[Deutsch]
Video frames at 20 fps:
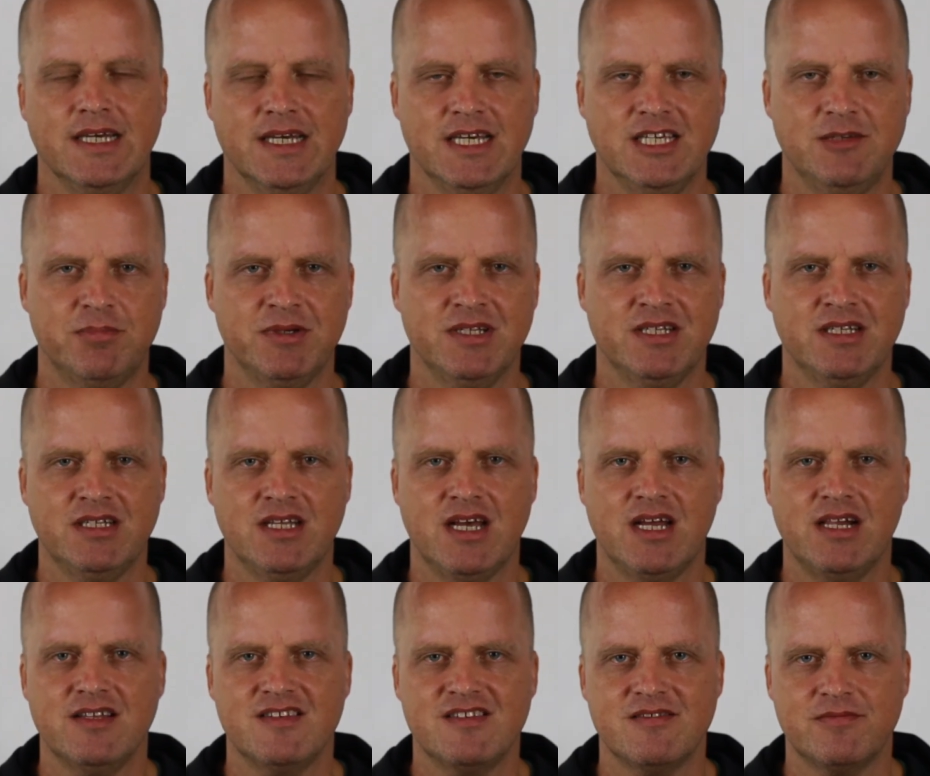Ich bin
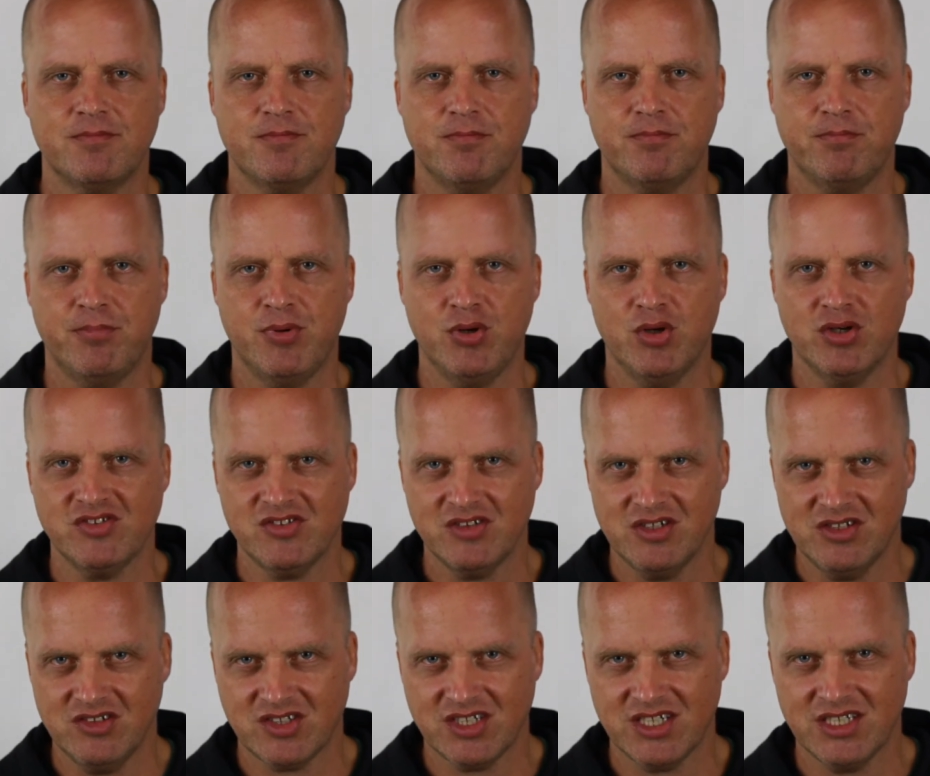als
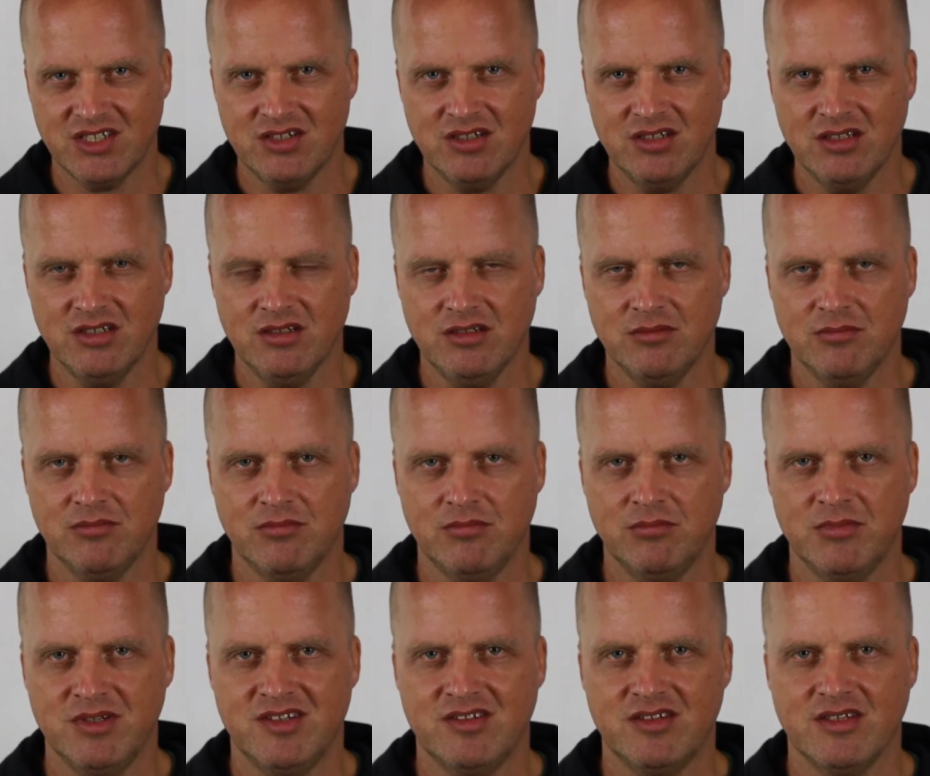Personal Trainer
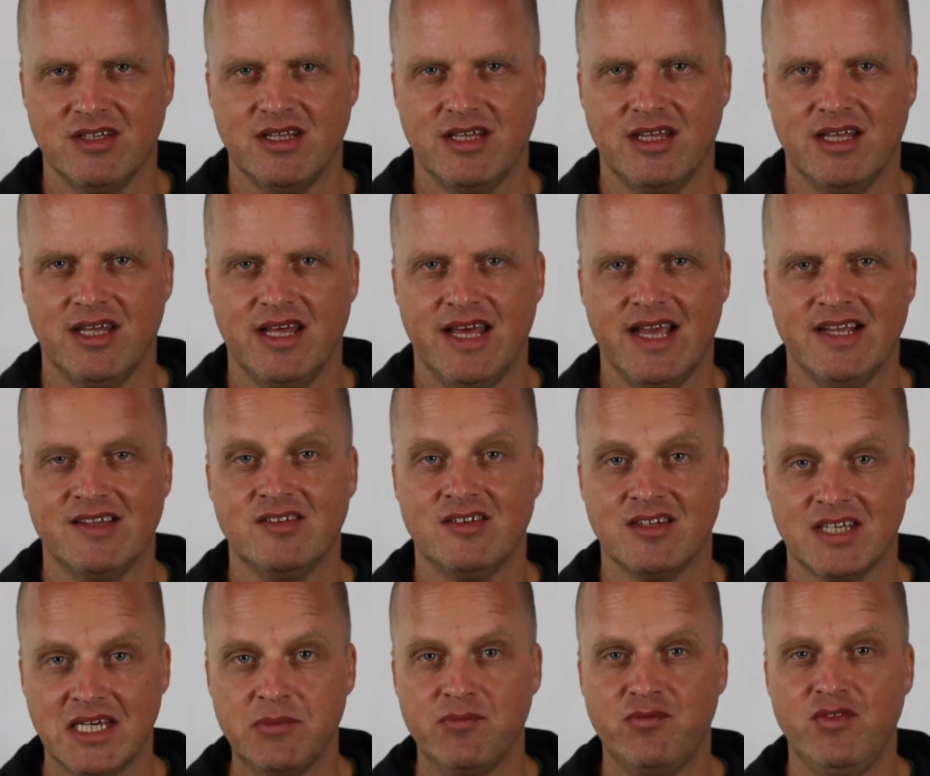mit
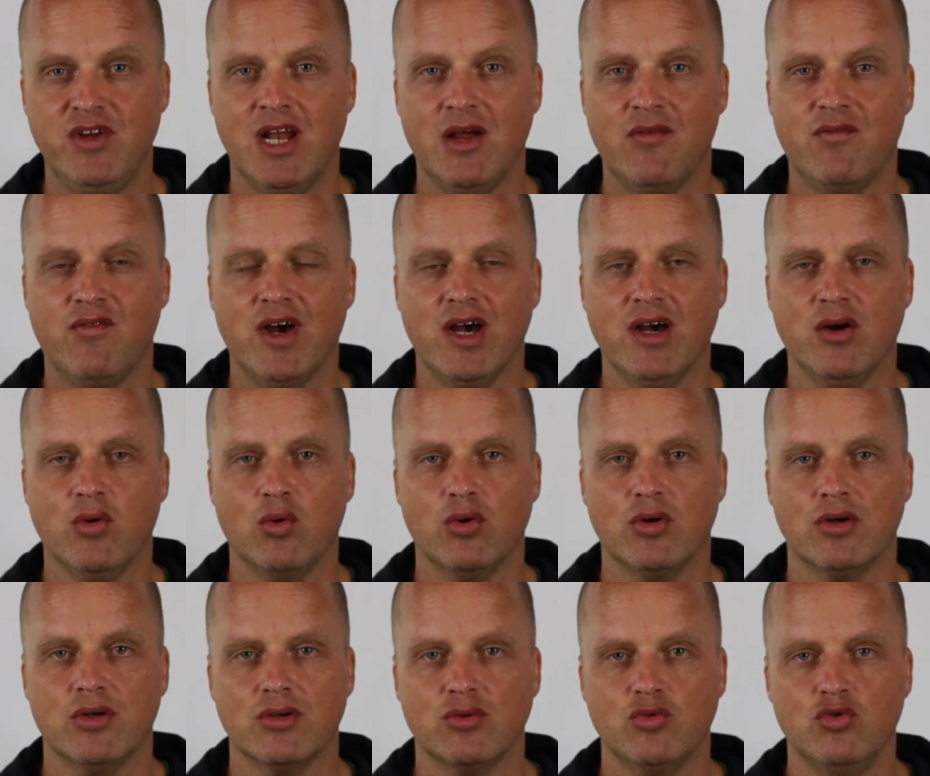extrem viel
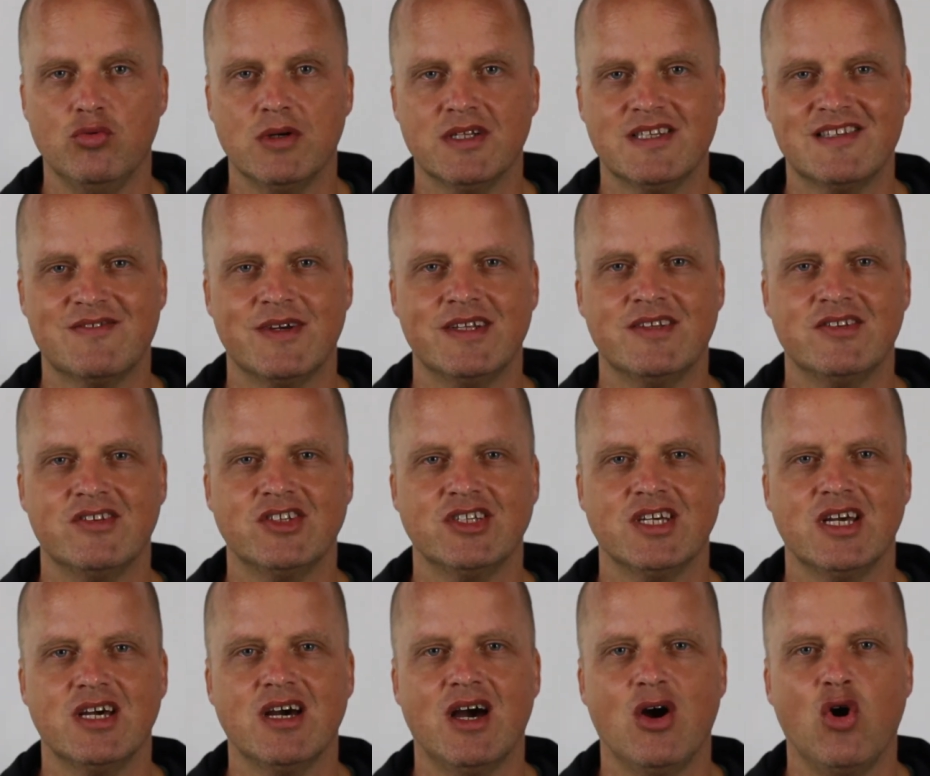Erfahrung, über 20
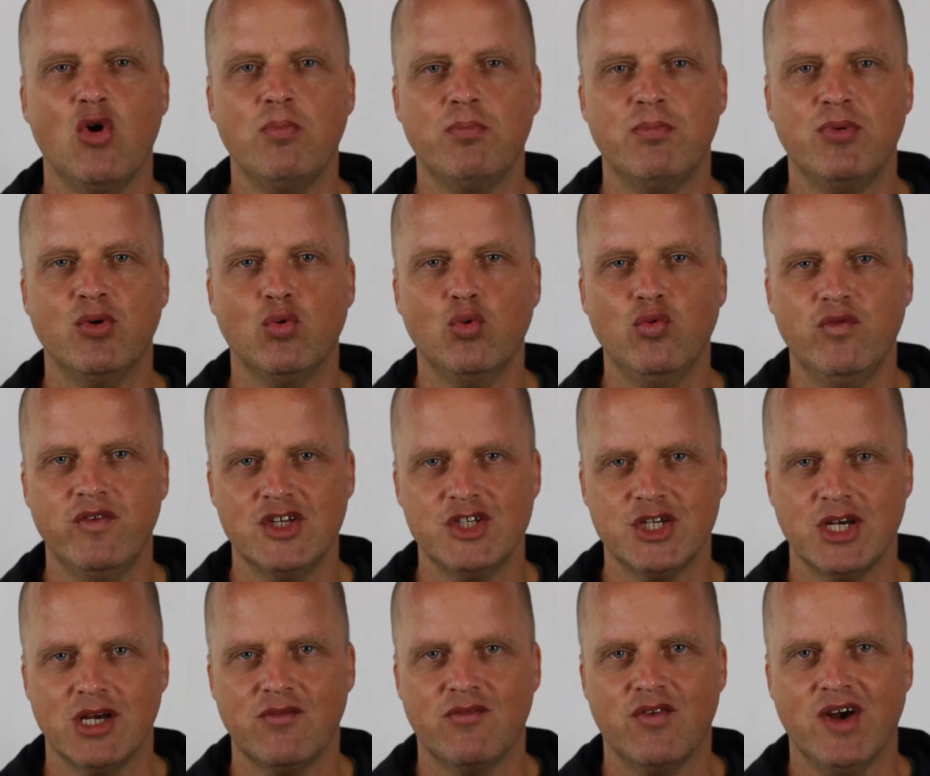Jahre
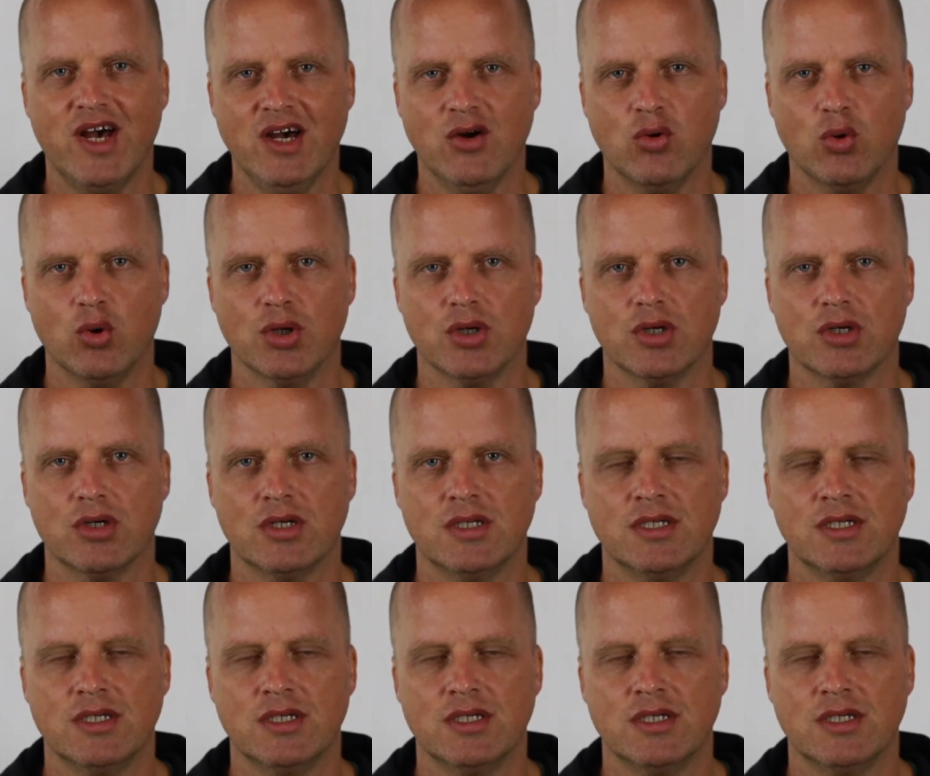hauptberufliche Erfahrung